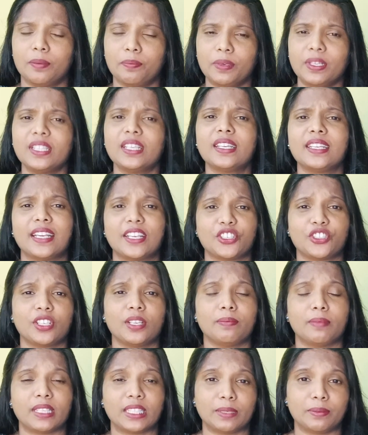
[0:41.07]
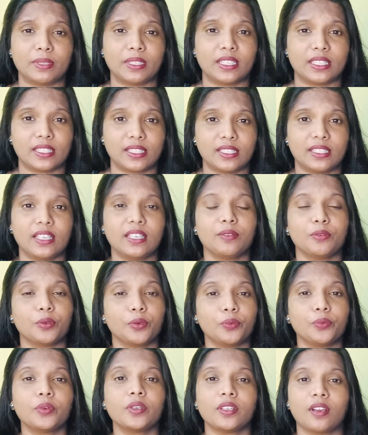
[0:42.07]
இப்படி தான் நேஷனல் மேத்தமெட்டிக்ஸ் டே
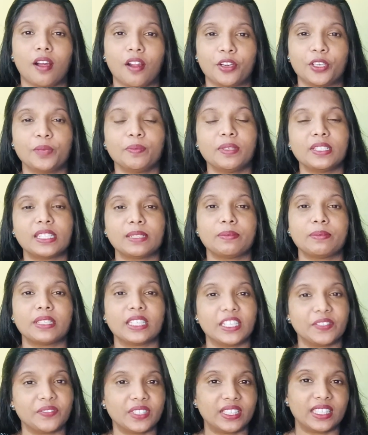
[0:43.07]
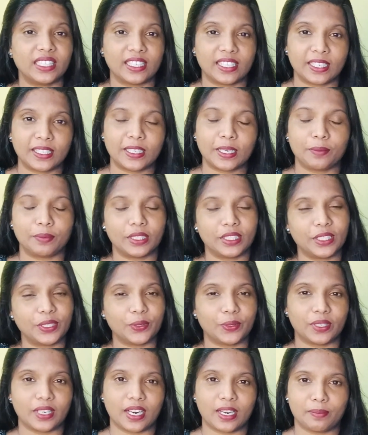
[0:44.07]
ஒவ்வொரு ஆண்டும் டிசம்பர் இருபத்தி இரண்டாம் தேதி
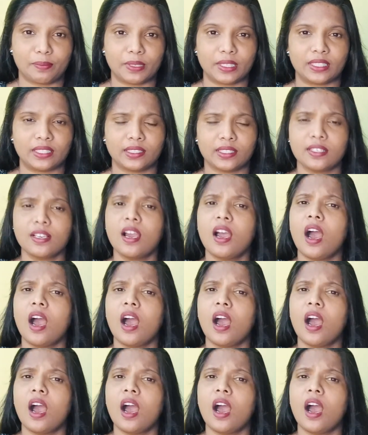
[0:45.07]
கொண்டாடப்படுது